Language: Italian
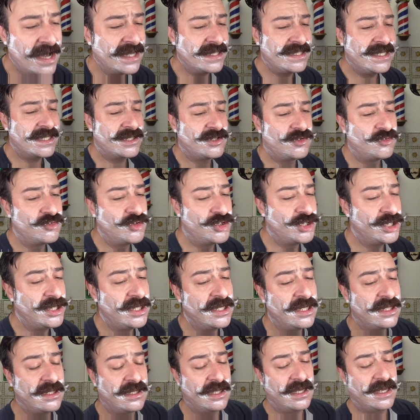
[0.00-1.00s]
quasi a
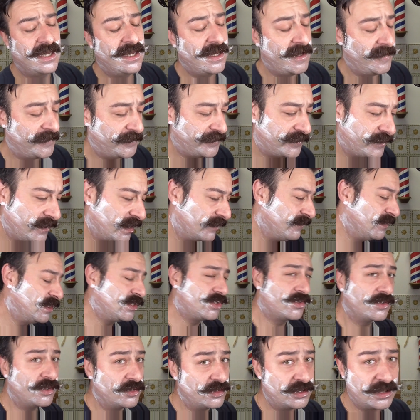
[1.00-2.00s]
suggerirti che,
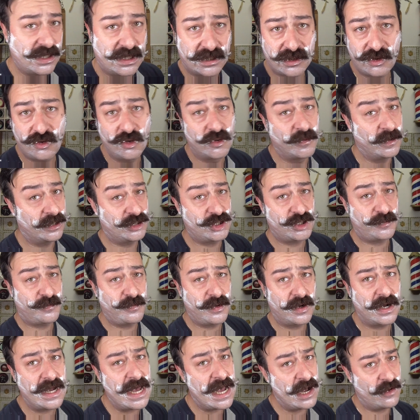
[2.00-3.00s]
visto che usi la schiuma e c'è
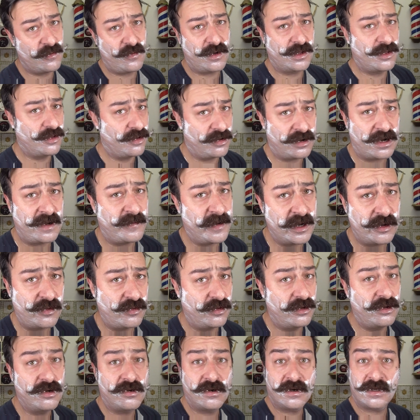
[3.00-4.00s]
poca acqua, do una
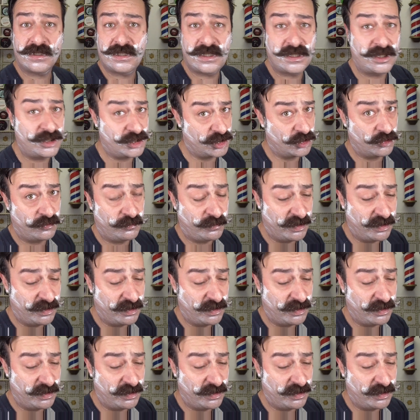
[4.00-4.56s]
mano io con la striscia